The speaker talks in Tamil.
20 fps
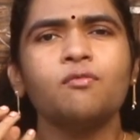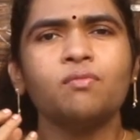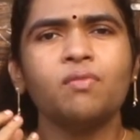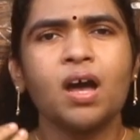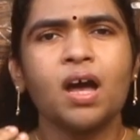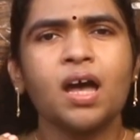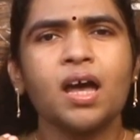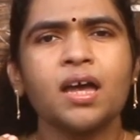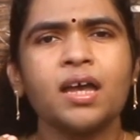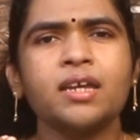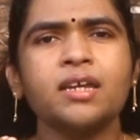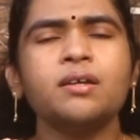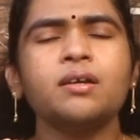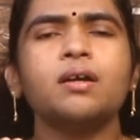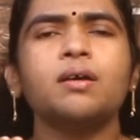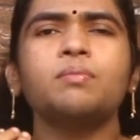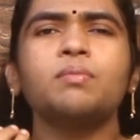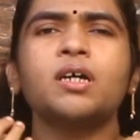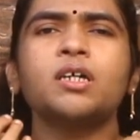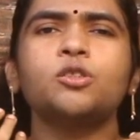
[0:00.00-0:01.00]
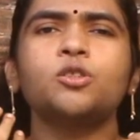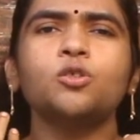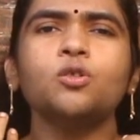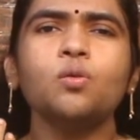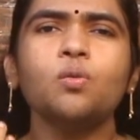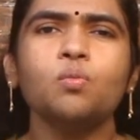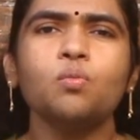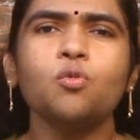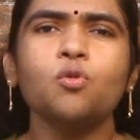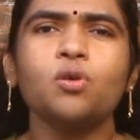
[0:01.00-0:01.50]
வாய்
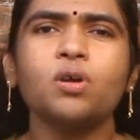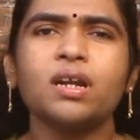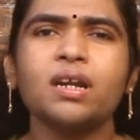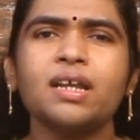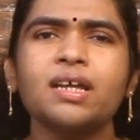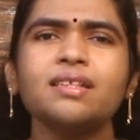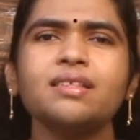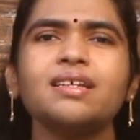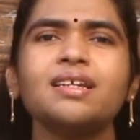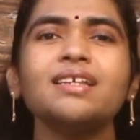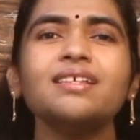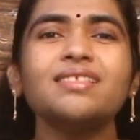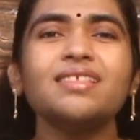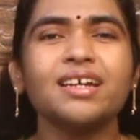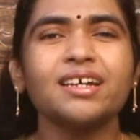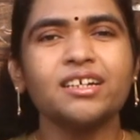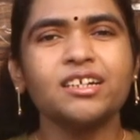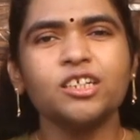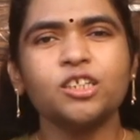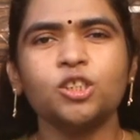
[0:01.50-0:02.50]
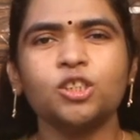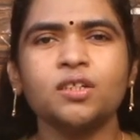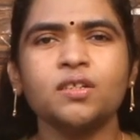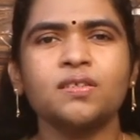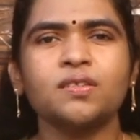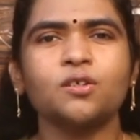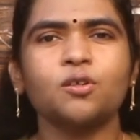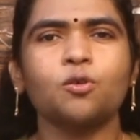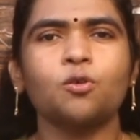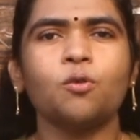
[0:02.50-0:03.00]
மற்றும் மூக்கில் சில
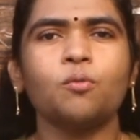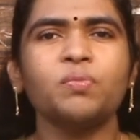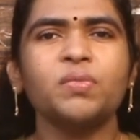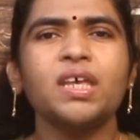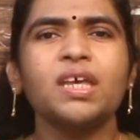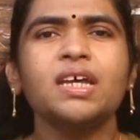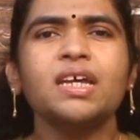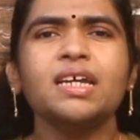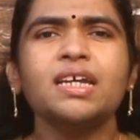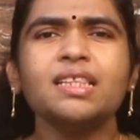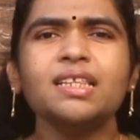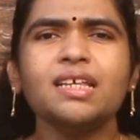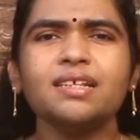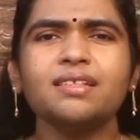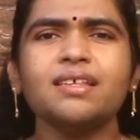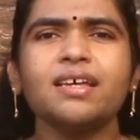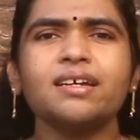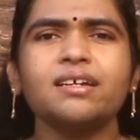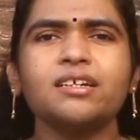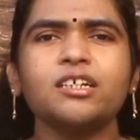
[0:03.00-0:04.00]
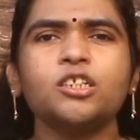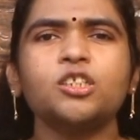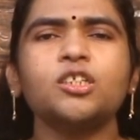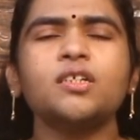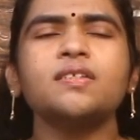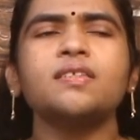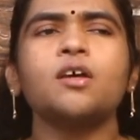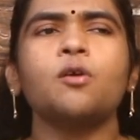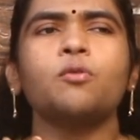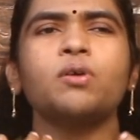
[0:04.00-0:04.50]
செக்ரீஷன்ஸ் இருக்கும் இந்த
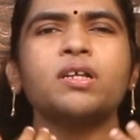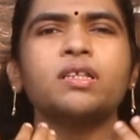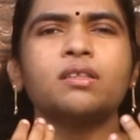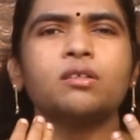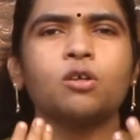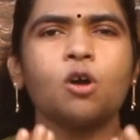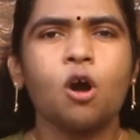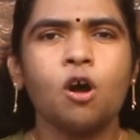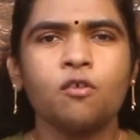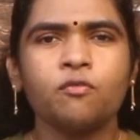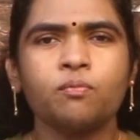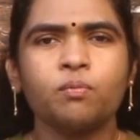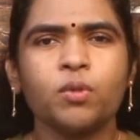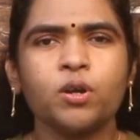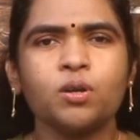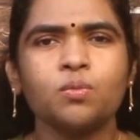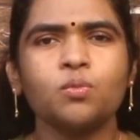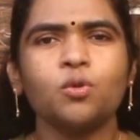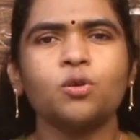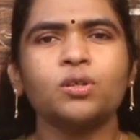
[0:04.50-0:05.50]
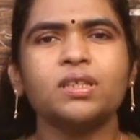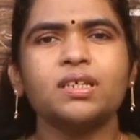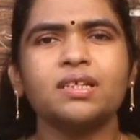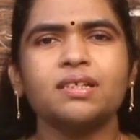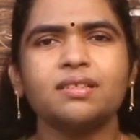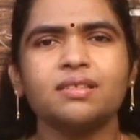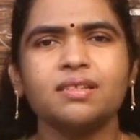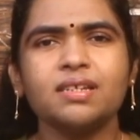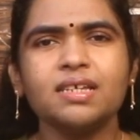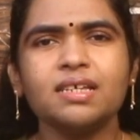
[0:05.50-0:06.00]
செக்ரீஷன்ஸ் அவங்க காஃப் பண்ணும்போது
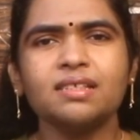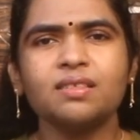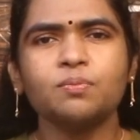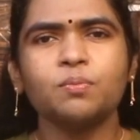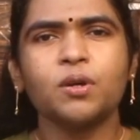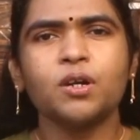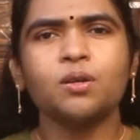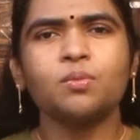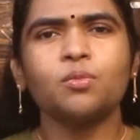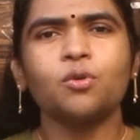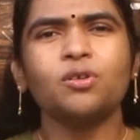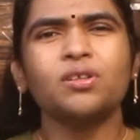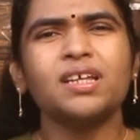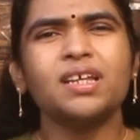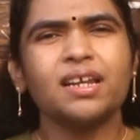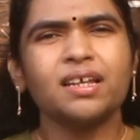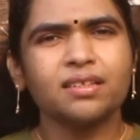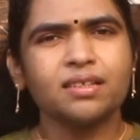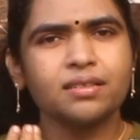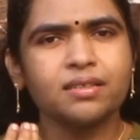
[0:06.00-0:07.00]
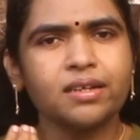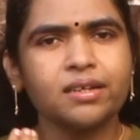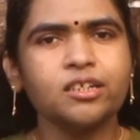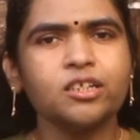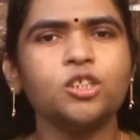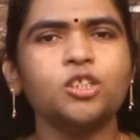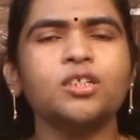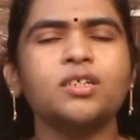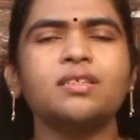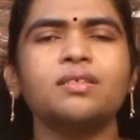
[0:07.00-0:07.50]
ஸ்னீஸ் பண்ணும்போது இல்லை அந்த
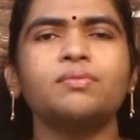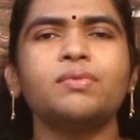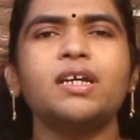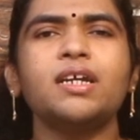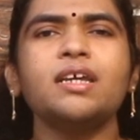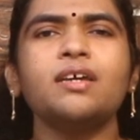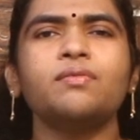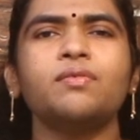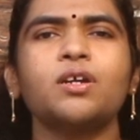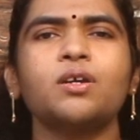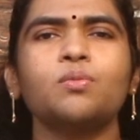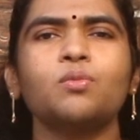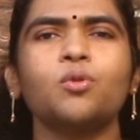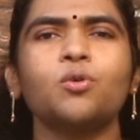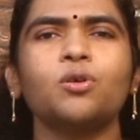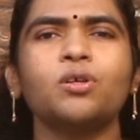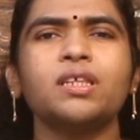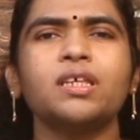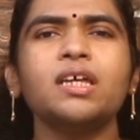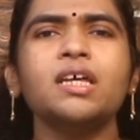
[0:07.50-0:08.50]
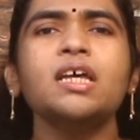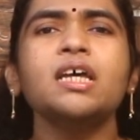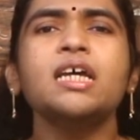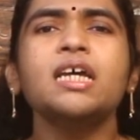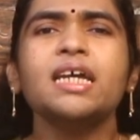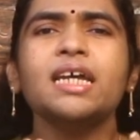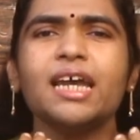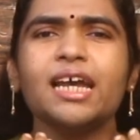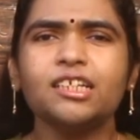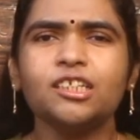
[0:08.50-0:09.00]
செக்ரீஷன்ஸ் வெளியே வரும்போது
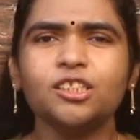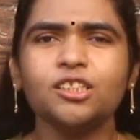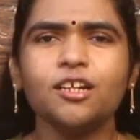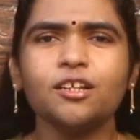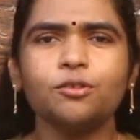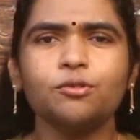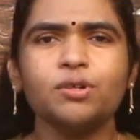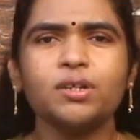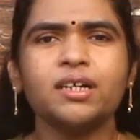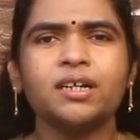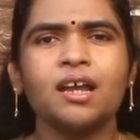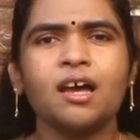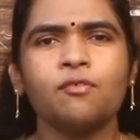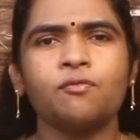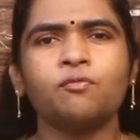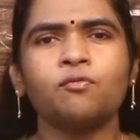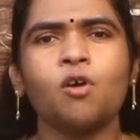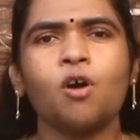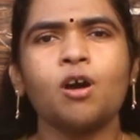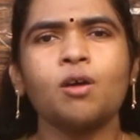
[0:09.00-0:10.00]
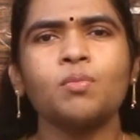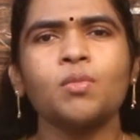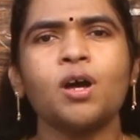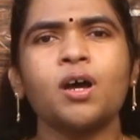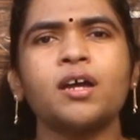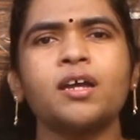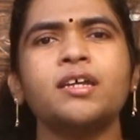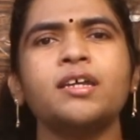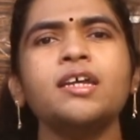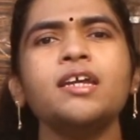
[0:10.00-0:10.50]
எச்சில் துளிகளாக ஃபார்ம்
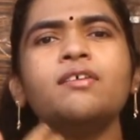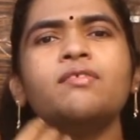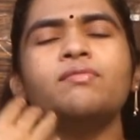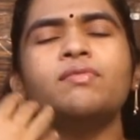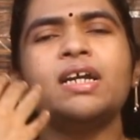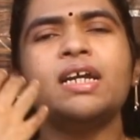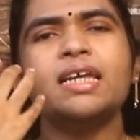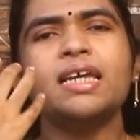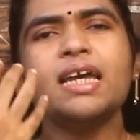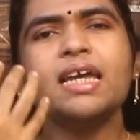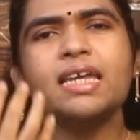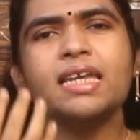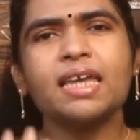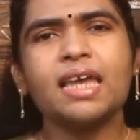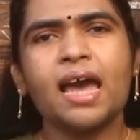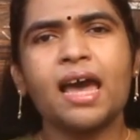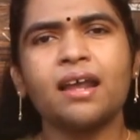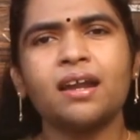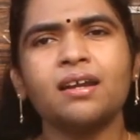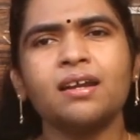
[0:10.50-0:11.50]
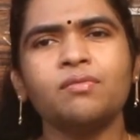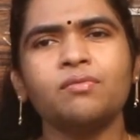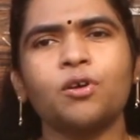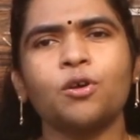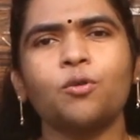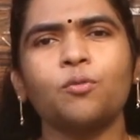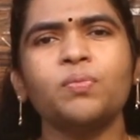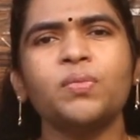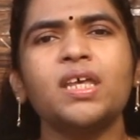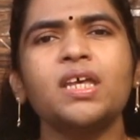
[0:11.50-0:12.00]
ஆகி வெளியே ஏரில்
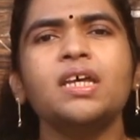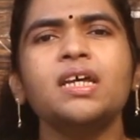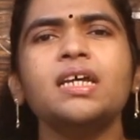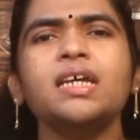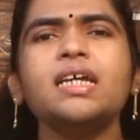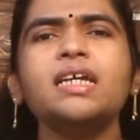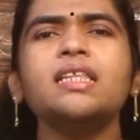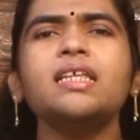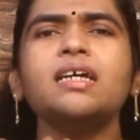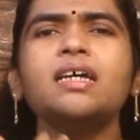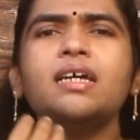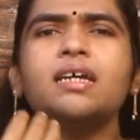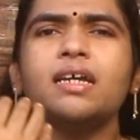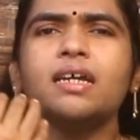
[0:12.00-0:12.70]
வரும் இது